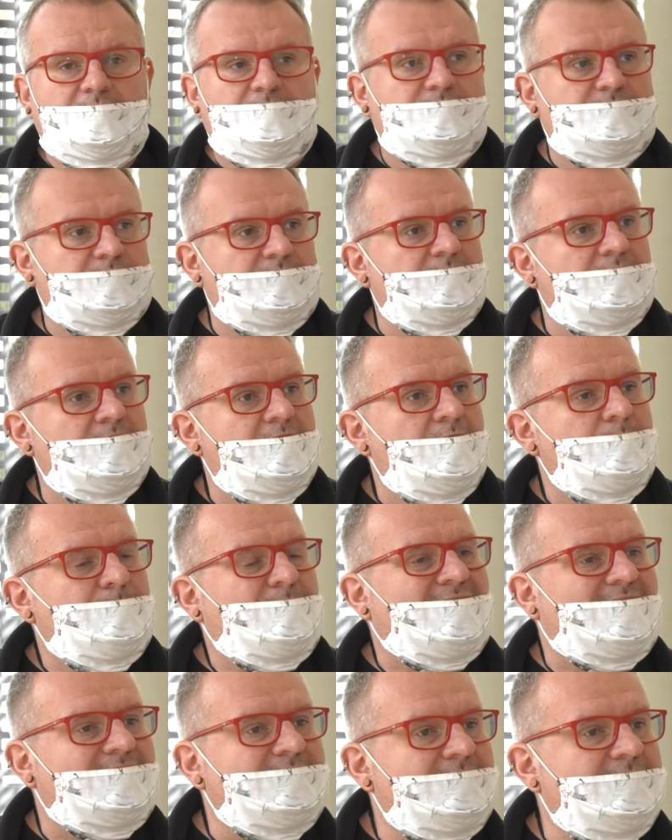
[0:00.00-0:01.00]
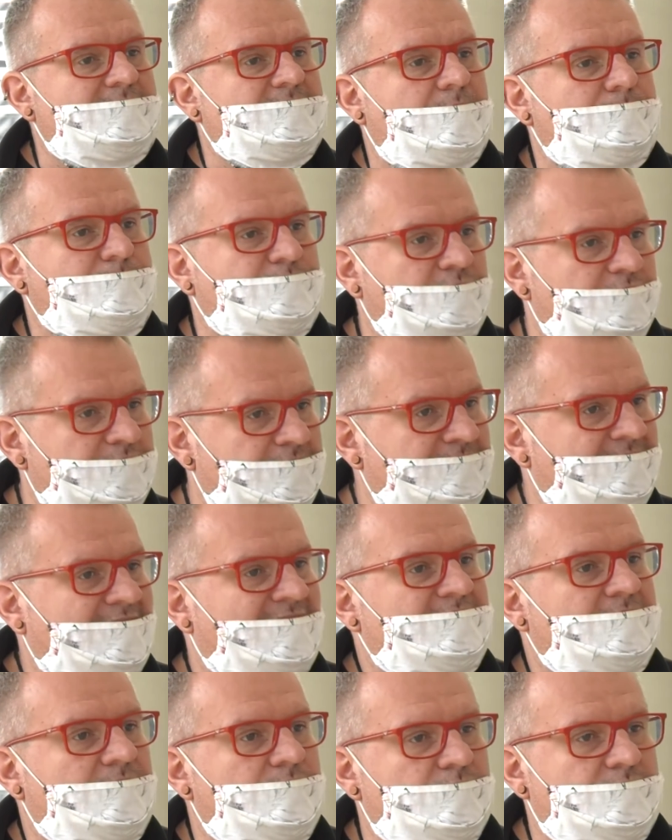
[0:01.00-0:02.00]
w praktyce
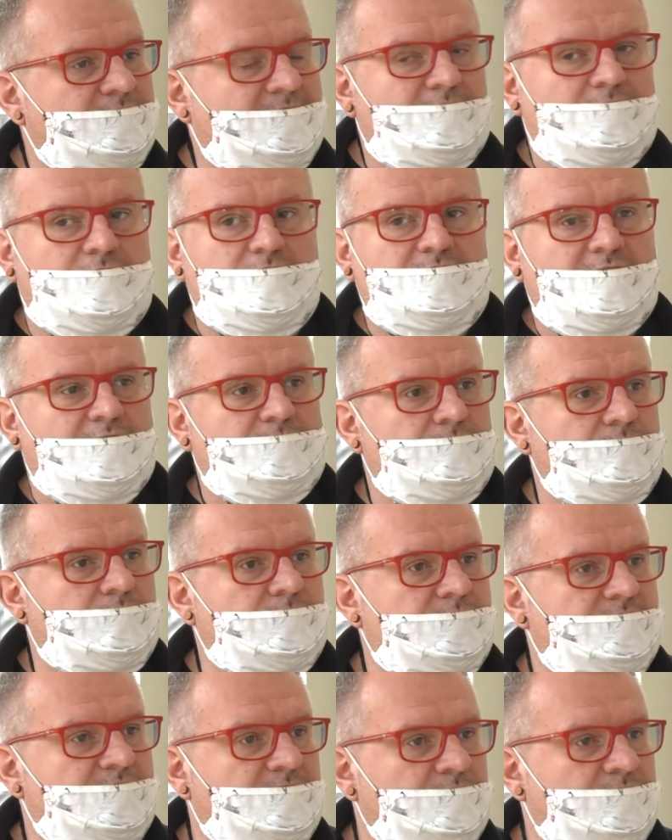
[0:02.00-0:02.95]
przeżywania różnego rodzaju